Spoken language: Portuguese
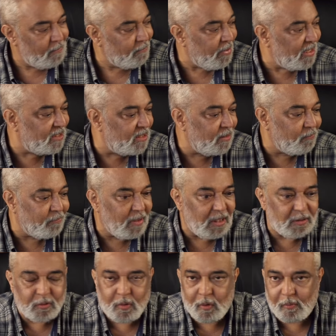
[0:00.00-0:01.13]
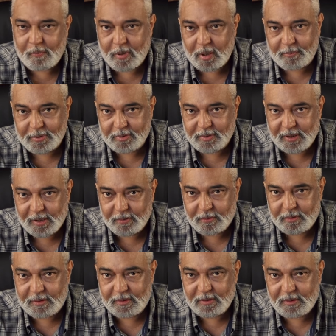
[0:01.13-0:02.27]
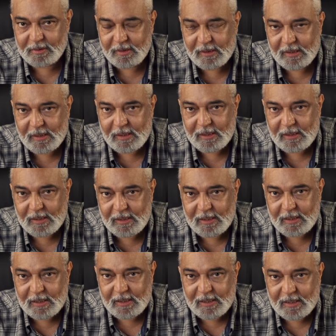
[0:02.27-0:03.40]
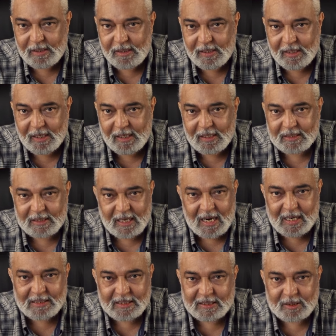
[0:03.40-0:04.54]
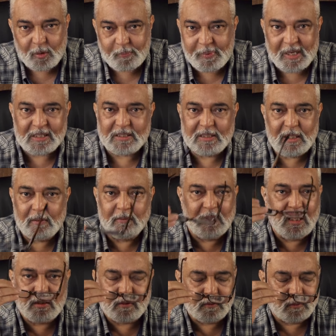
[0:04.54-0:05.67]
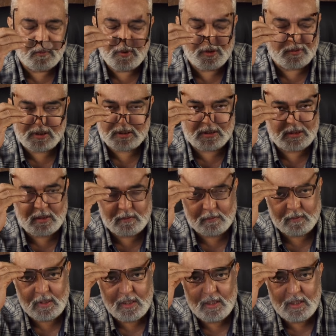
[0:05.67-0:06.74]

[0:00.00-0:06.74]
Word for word: participando com o próprio Deus. Ele traz essa operação dentro do meu coração